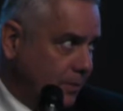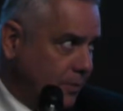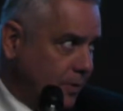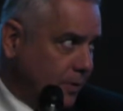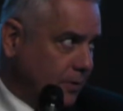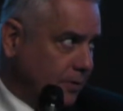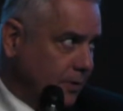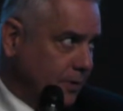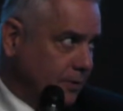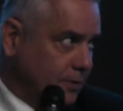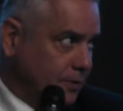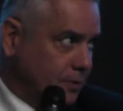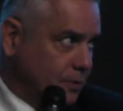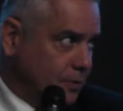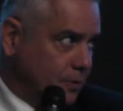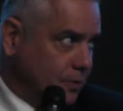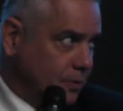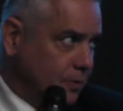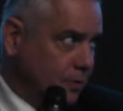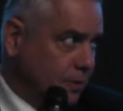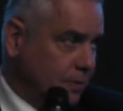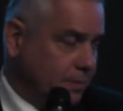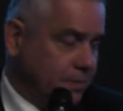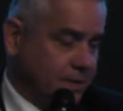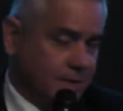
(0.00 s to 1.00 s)
importante
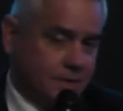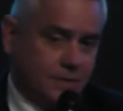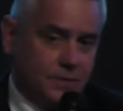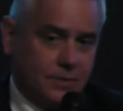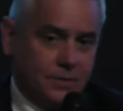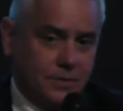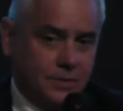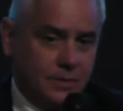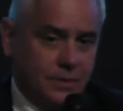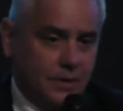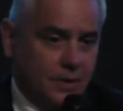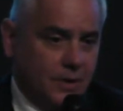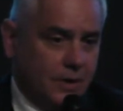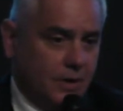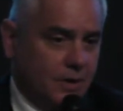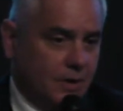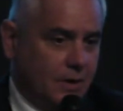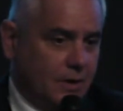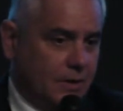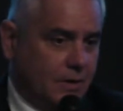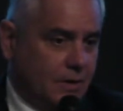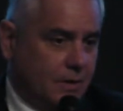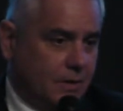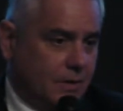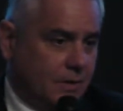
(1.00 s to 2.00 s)
aujourd'hui parce que
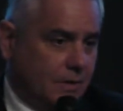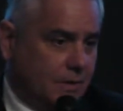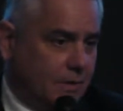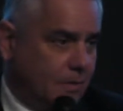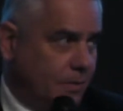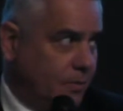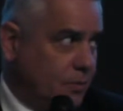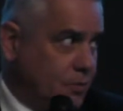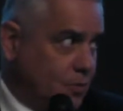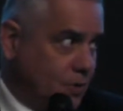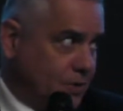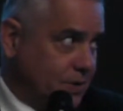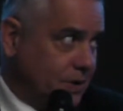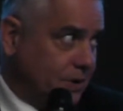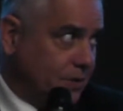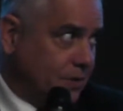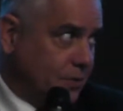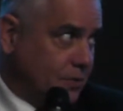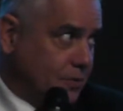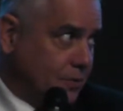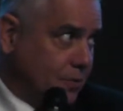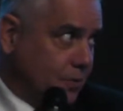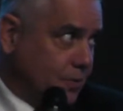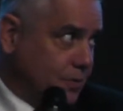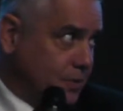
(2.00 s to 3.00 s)
euh, plusieurs secteurs
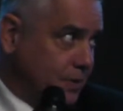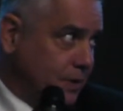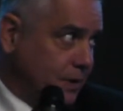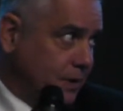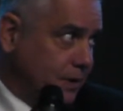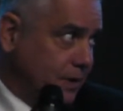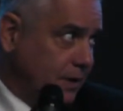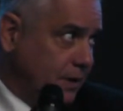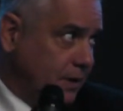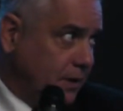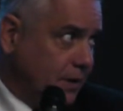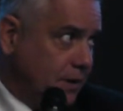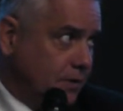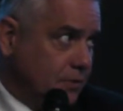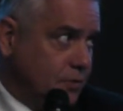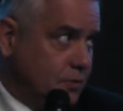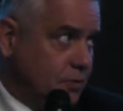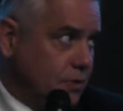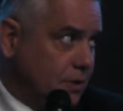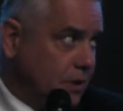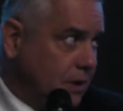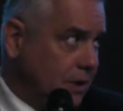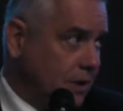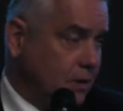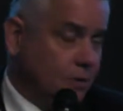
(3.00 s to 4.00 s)
sont concernés,
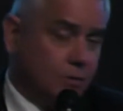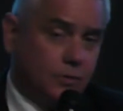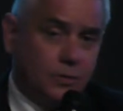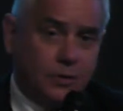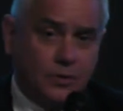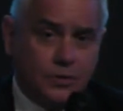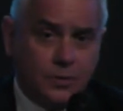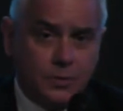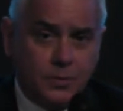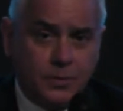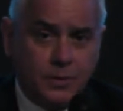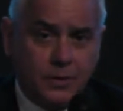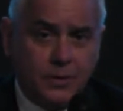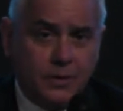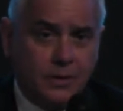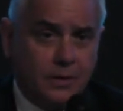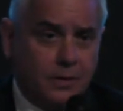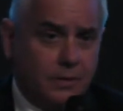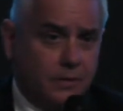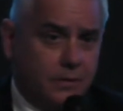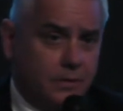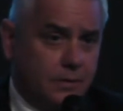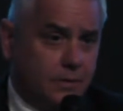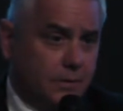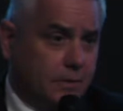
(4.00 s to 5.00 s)
l'industrie, le
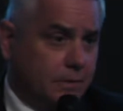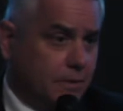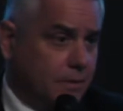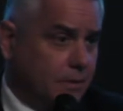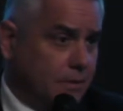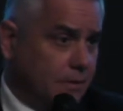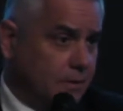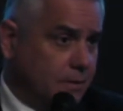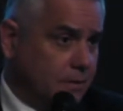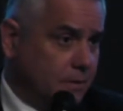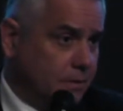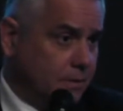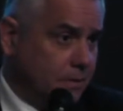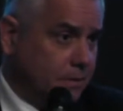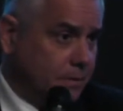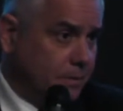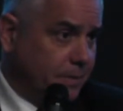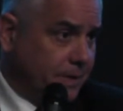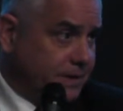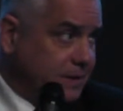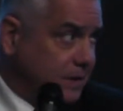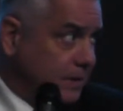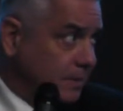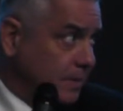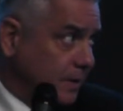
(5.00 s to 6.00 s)
transport, le,
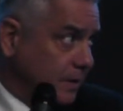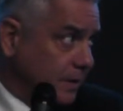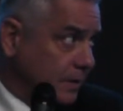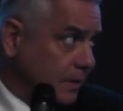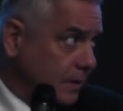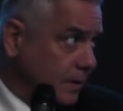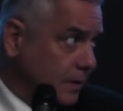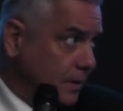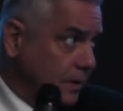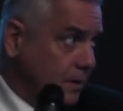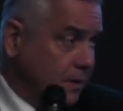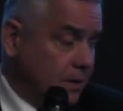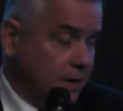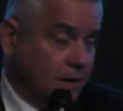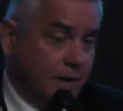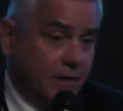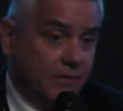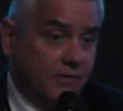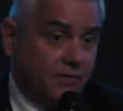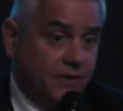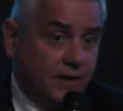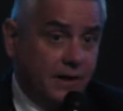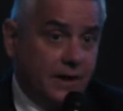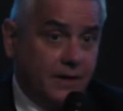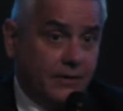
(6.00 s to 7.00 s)
bâtiment, les
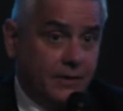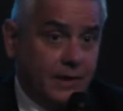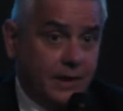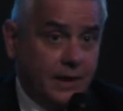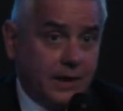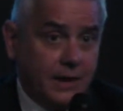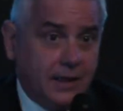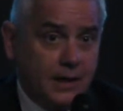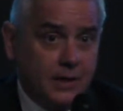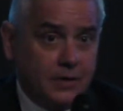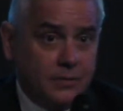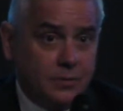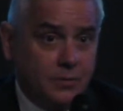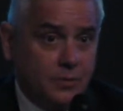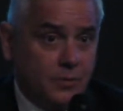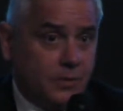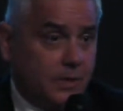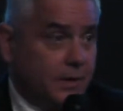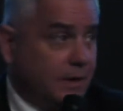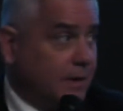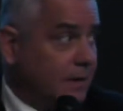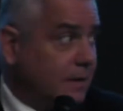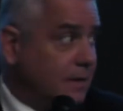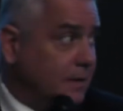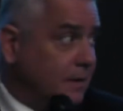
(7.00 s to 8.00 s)
villes avec l'éclairage
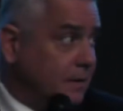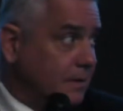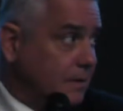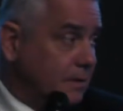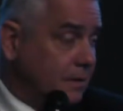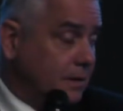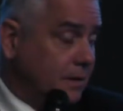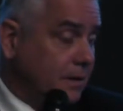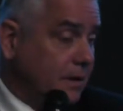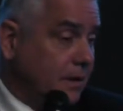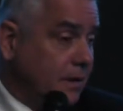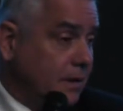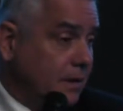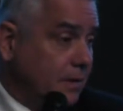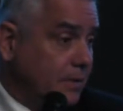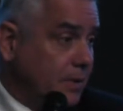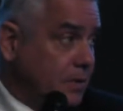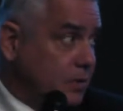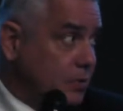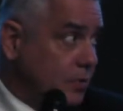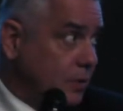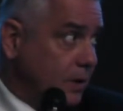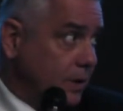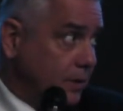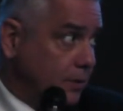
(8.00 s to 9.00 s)
public et bien
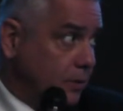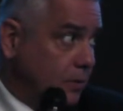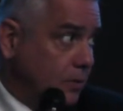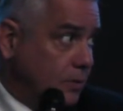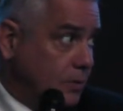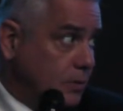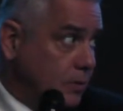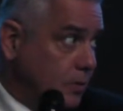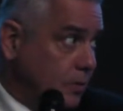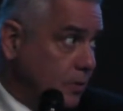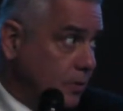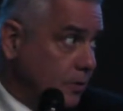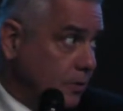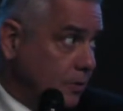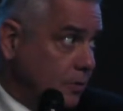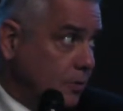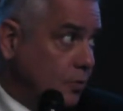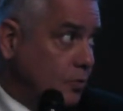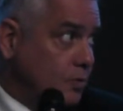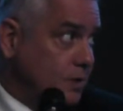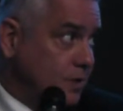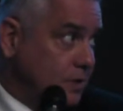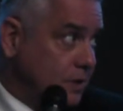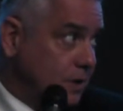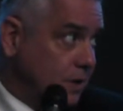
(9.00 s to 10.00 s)
sûr l'agriculture. Dans
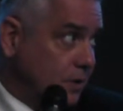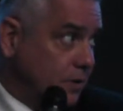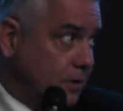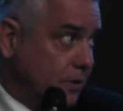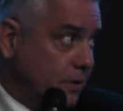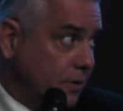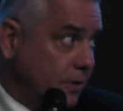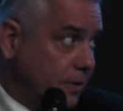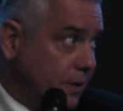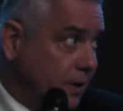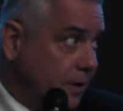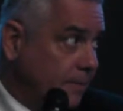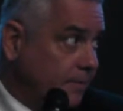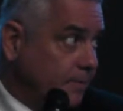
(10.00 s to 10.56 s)
tous ces secteurs,